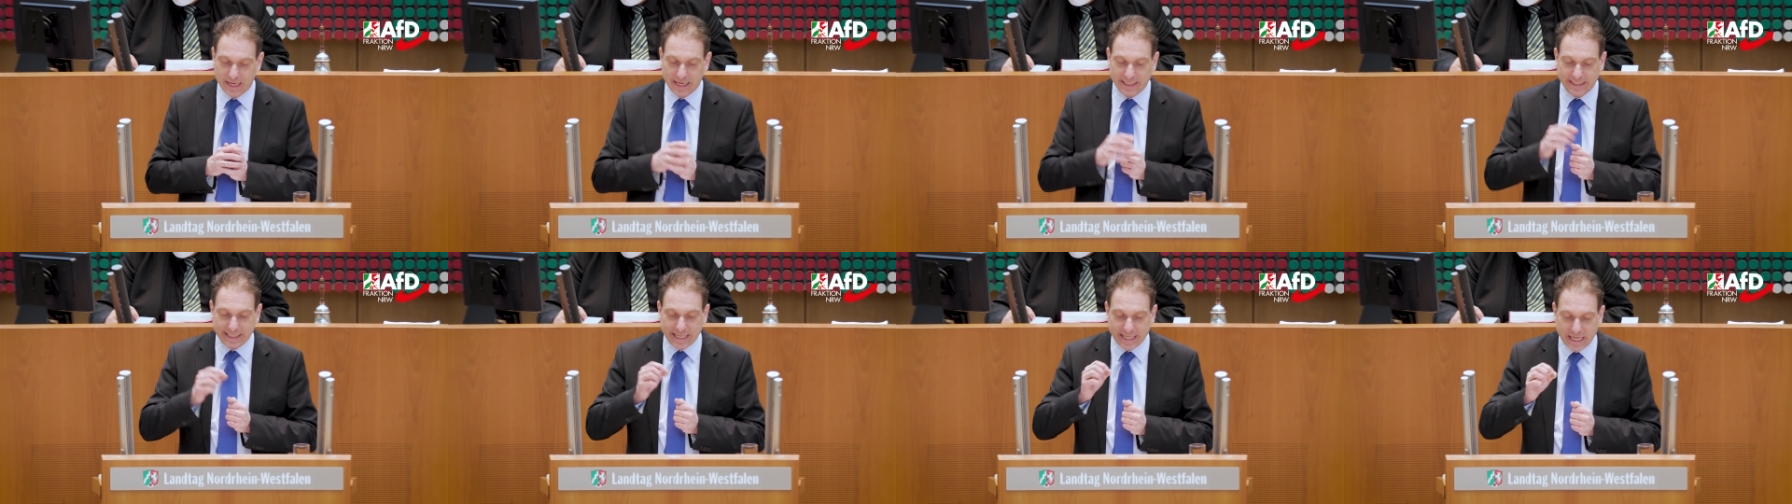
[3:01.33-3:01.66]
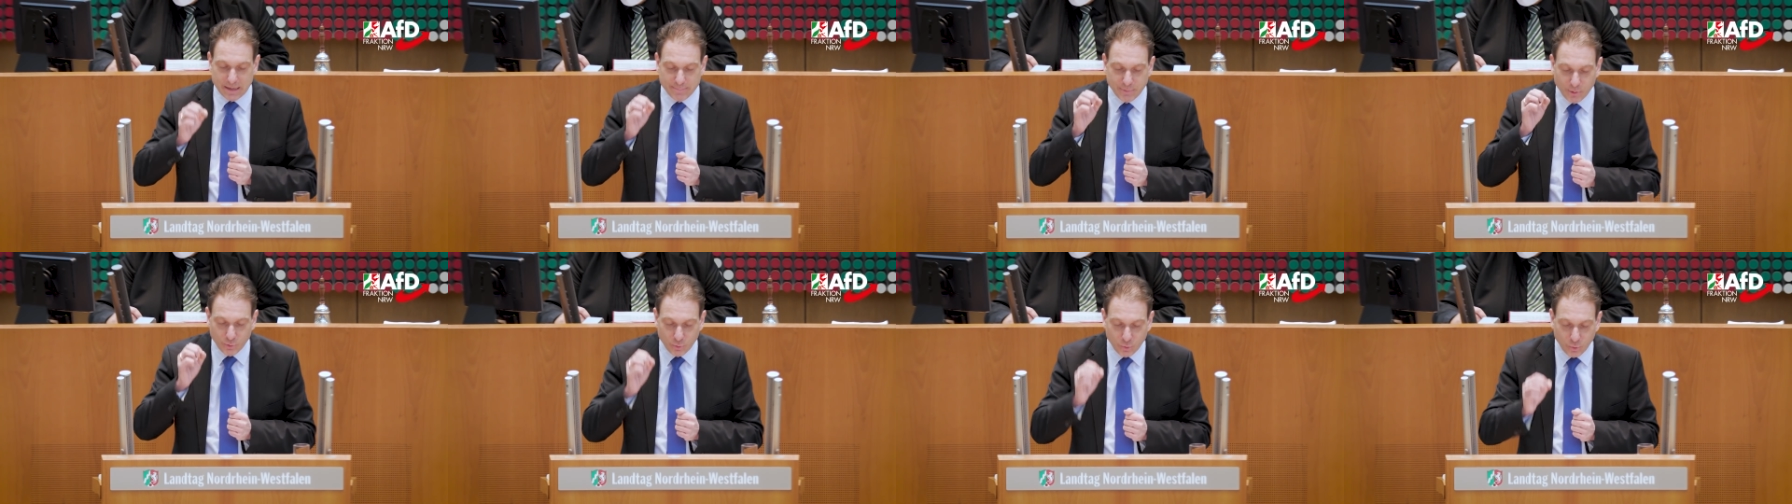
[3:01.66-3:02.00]
die in
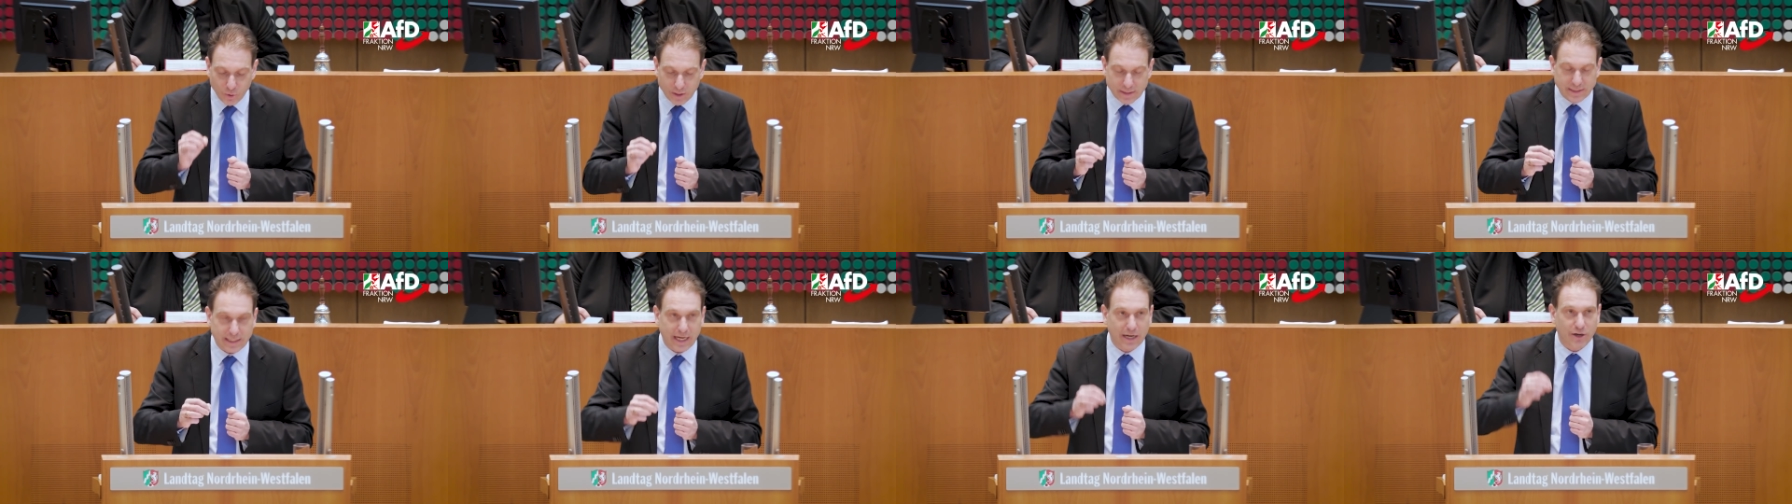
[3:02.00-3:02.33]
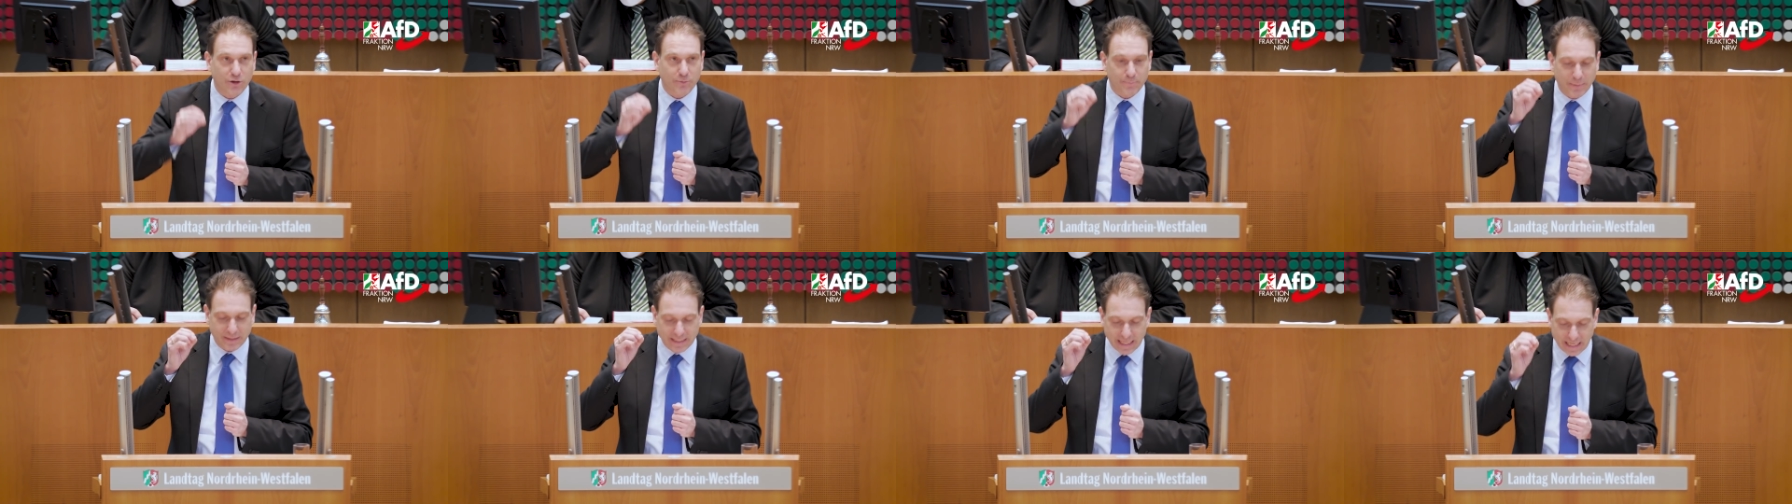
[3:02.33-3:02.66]
der
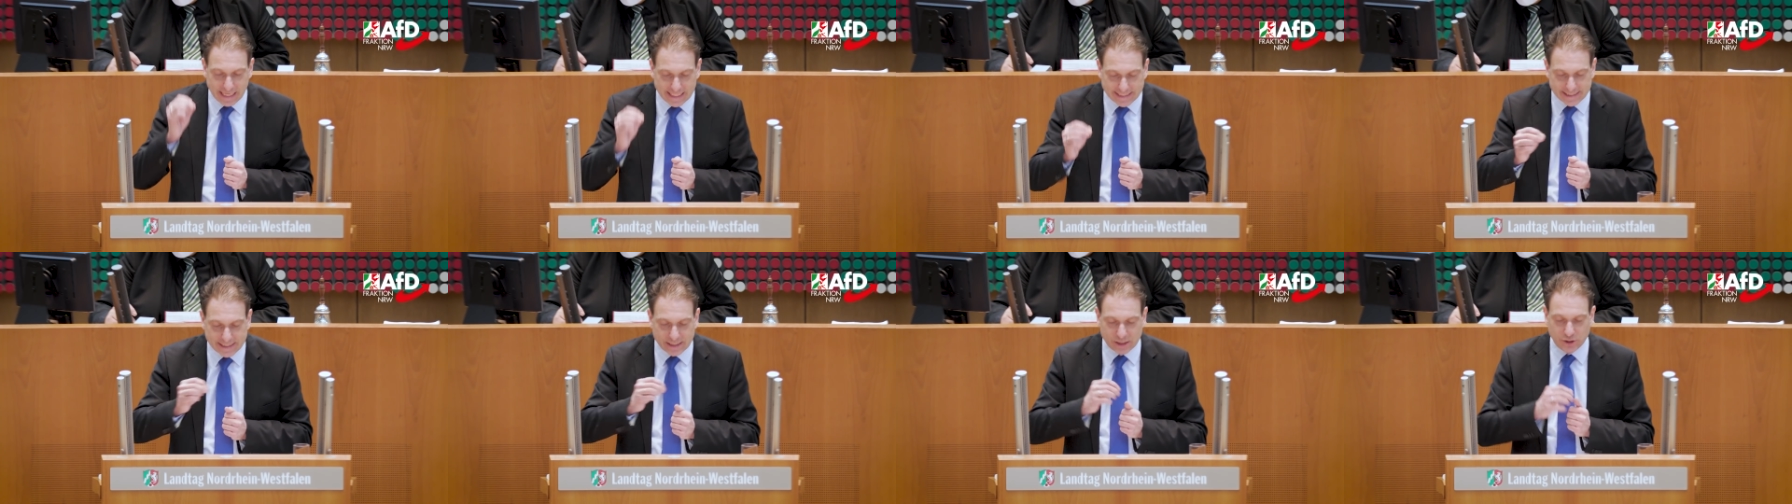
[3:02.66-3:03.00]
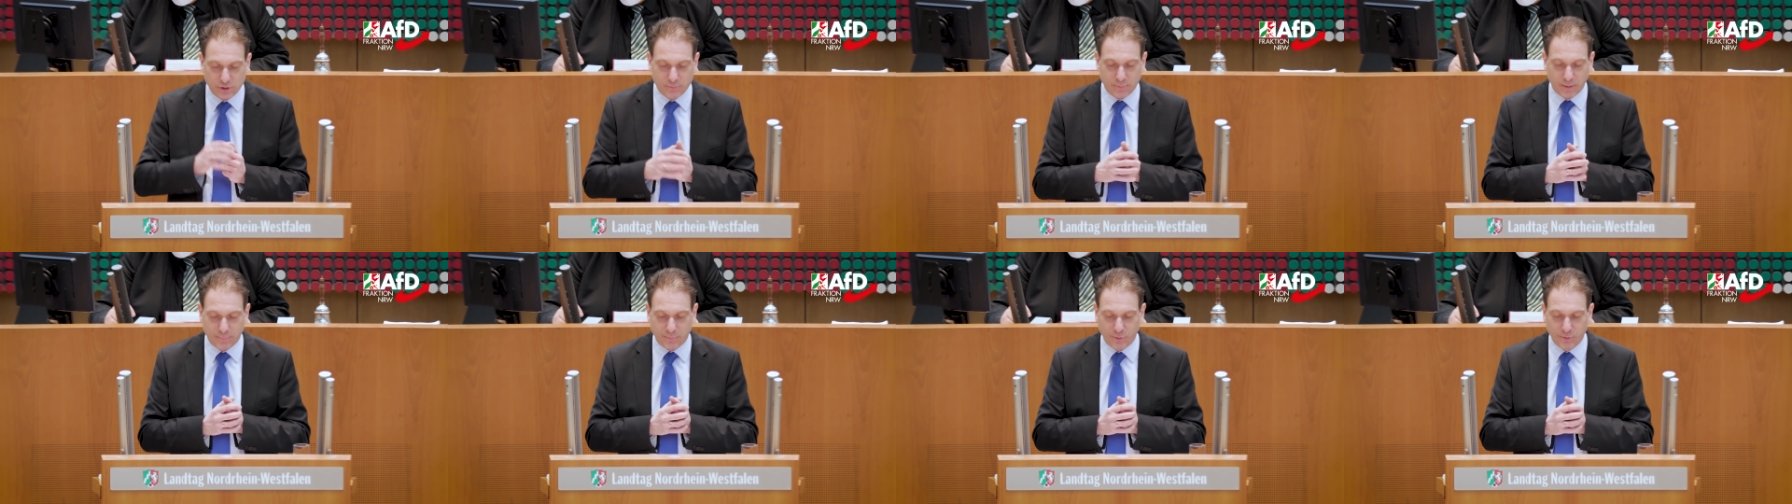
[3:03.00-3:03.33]
Beurteilung bei der letzten
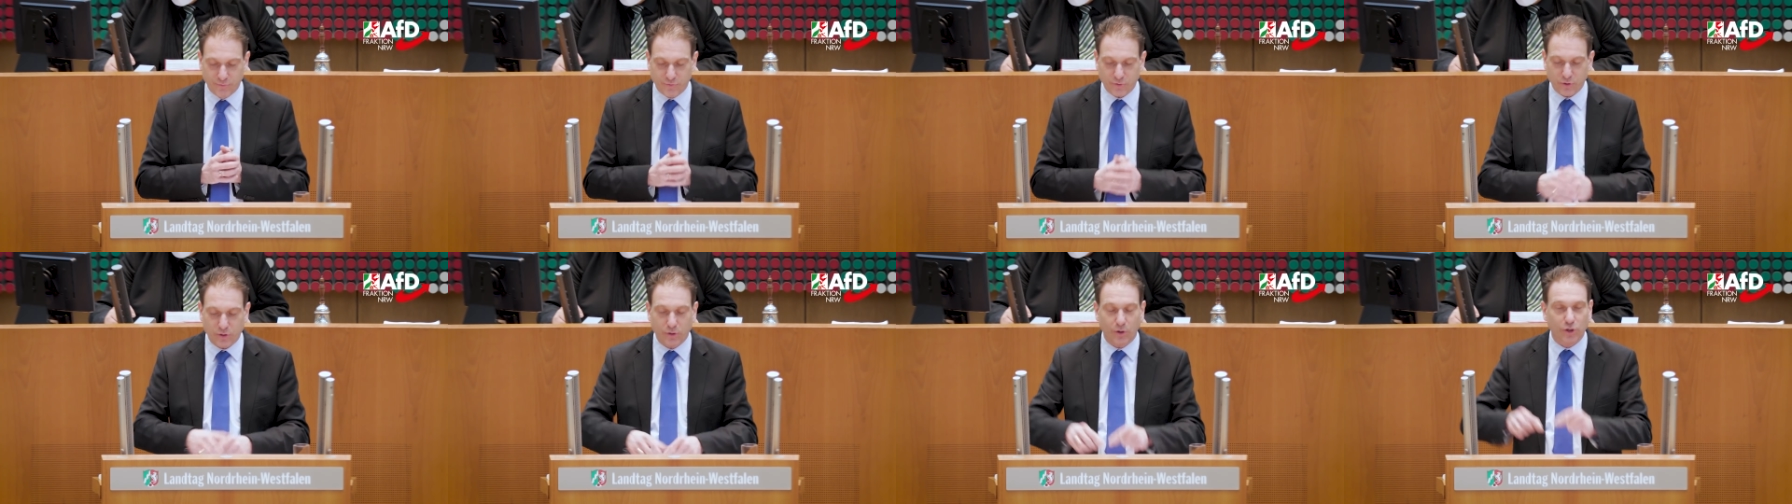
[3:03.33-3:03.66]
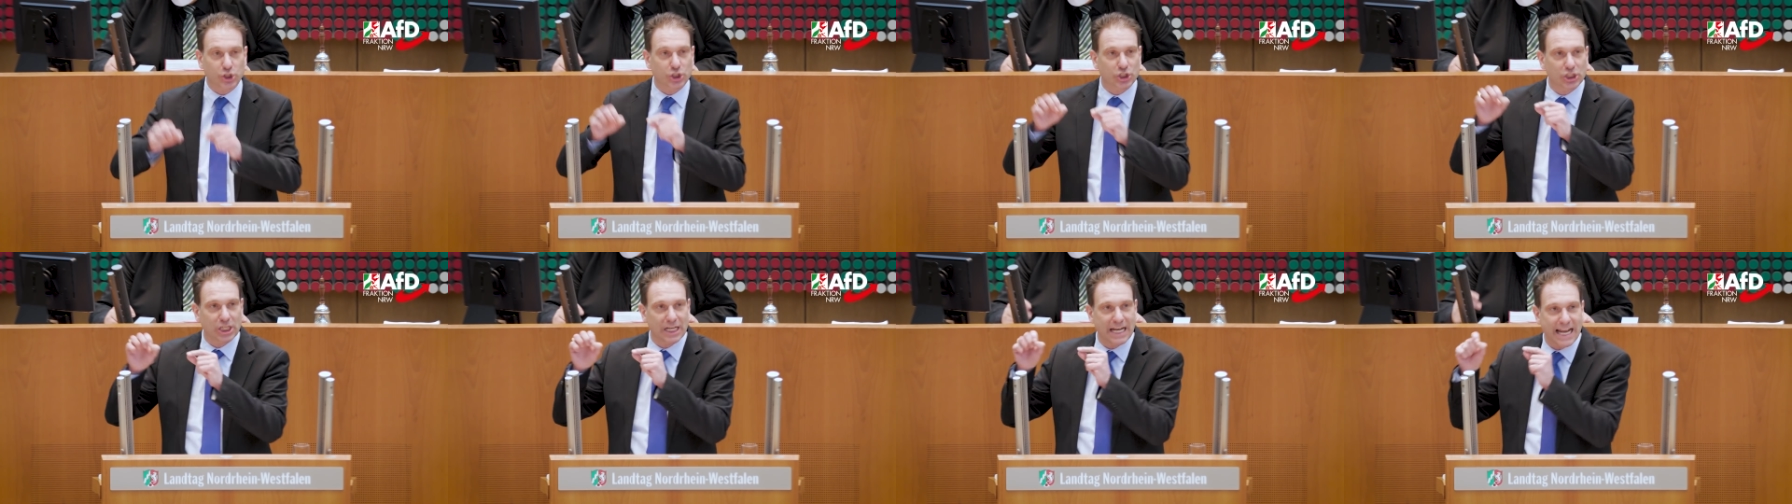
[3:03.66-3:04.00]
Überprüfung noch
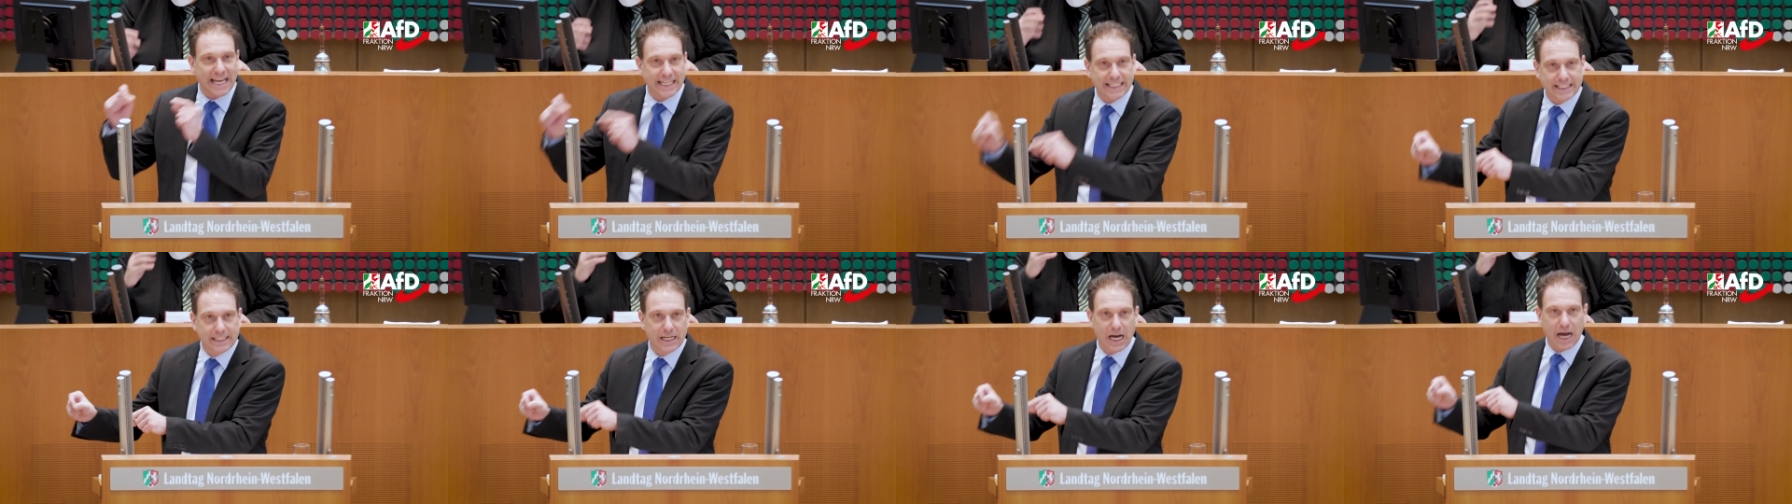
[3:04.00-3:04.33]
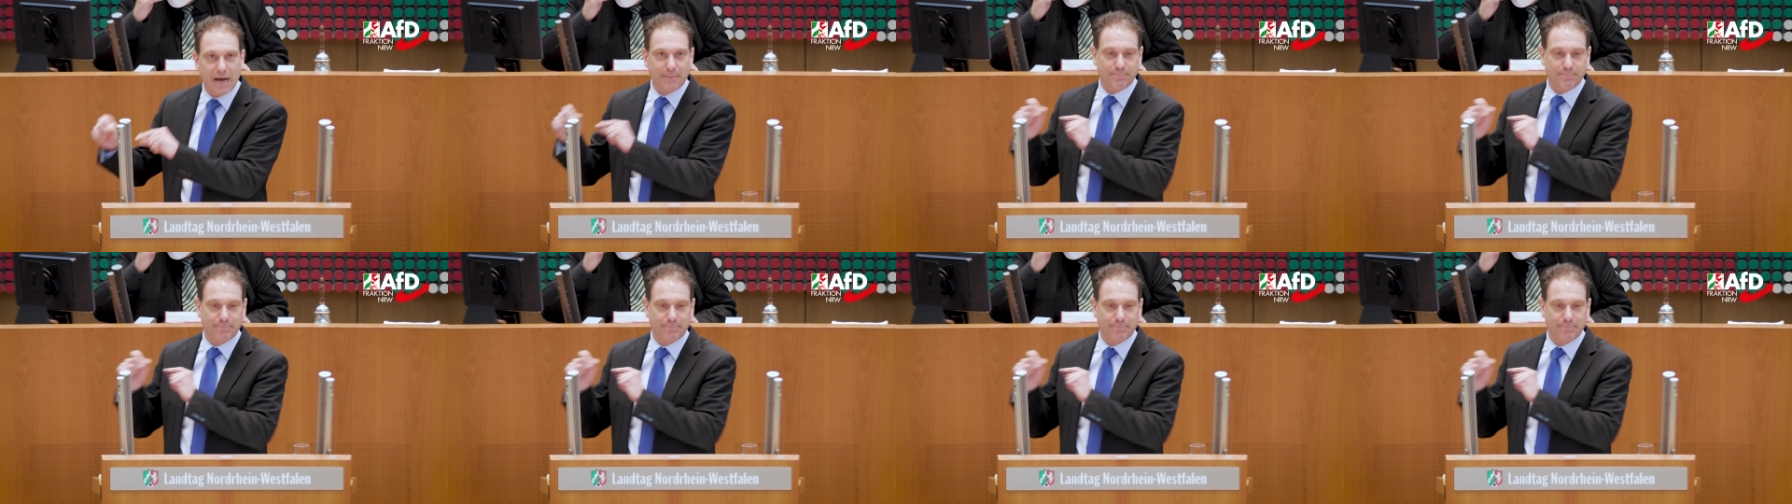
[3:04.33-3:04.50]
schlechter